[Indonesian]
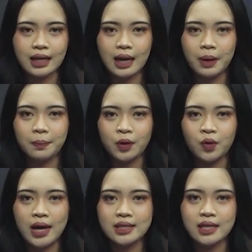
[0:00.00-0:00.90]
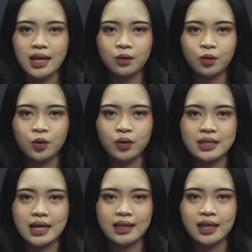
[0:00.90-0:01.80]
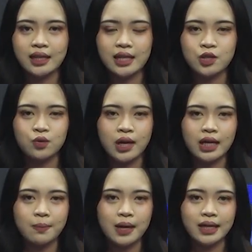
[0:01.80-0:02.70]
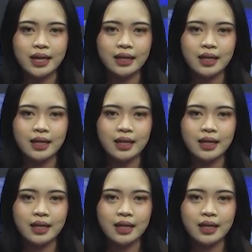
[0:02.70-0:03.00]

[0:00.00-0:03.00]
tanaman penuh khasiat untuk kesehatan ini juga dibagikan